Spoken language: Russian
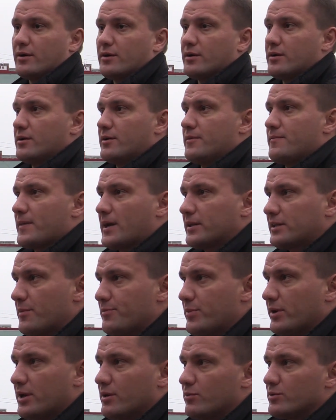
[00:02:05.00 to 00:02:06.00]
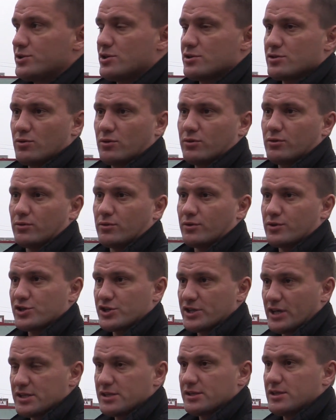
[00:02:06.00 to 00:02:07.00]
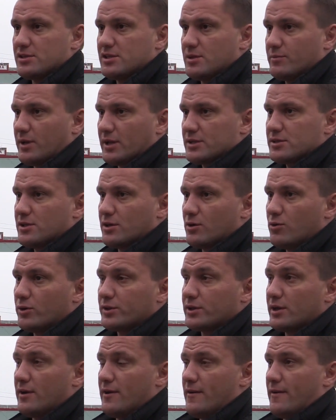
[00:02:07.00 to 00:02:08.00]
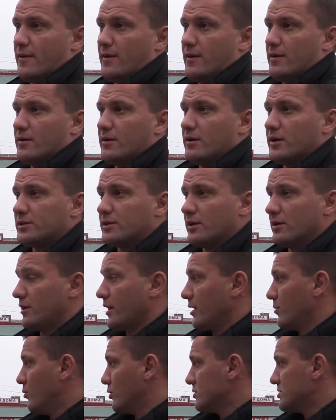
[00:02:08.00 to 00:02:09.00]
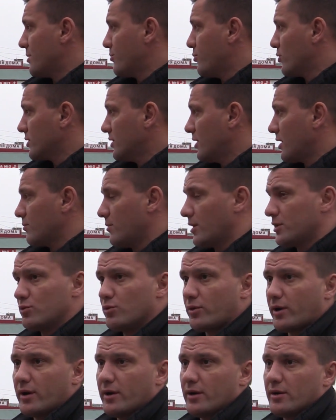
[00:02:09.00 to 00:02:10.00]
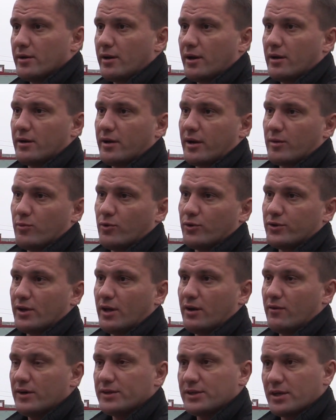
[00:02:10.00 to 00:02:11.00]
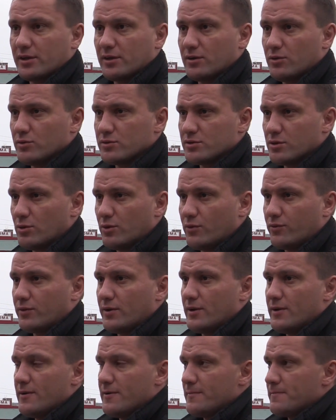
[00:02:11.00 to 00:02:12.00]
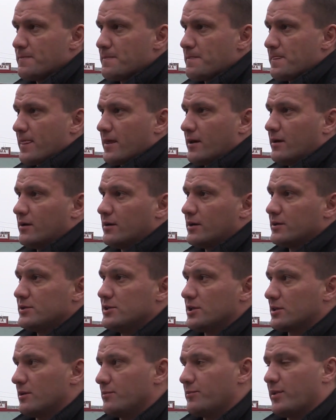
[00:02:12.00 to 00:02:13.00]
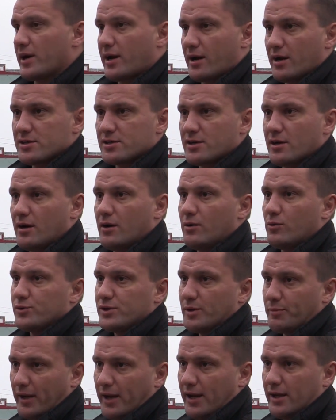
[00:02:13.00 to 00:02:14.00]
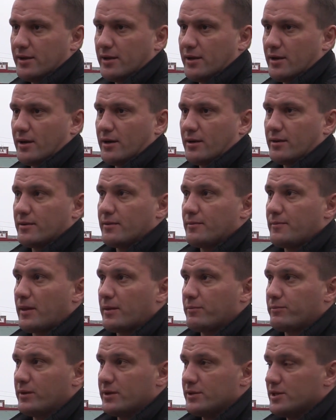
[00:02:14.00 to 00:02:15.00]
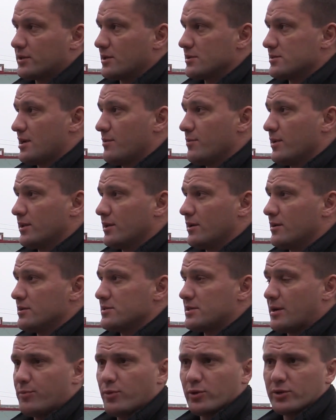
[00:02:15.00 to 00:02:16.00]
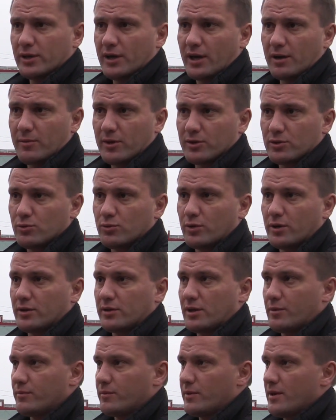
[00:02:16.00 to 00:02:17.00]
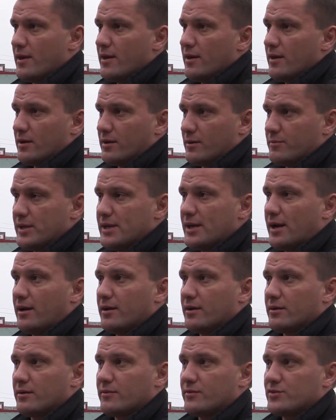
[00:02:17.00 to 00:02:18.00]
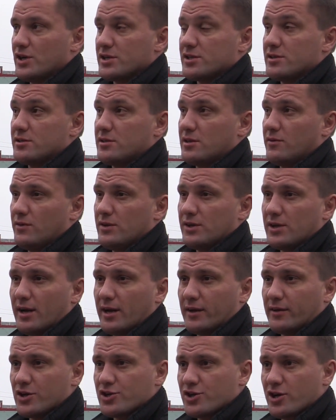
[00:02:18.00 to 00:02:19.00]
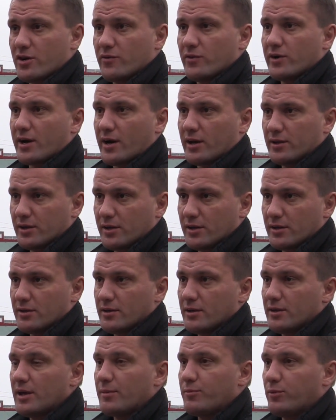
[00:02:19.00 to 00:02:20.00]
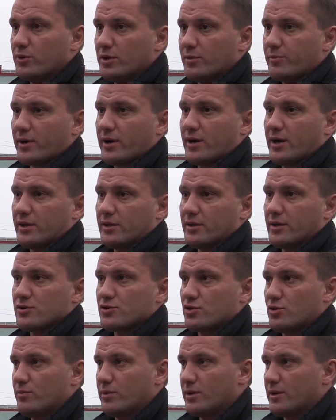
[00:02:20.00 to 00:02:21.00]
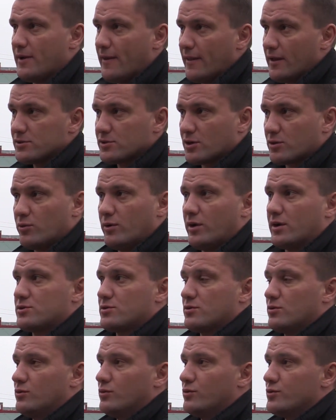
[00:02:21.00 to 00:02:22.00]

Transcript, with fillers: к э, отопительному сезону 16-17 год. Это ремонт запорной арматуры, ремонт элеваторных узлов, где-то покраска, утепление, где-то замена запорной арматуры, там, меняли, в частности, вентиля на шаровые краны, на полнопроходные, чтобы циркуляцию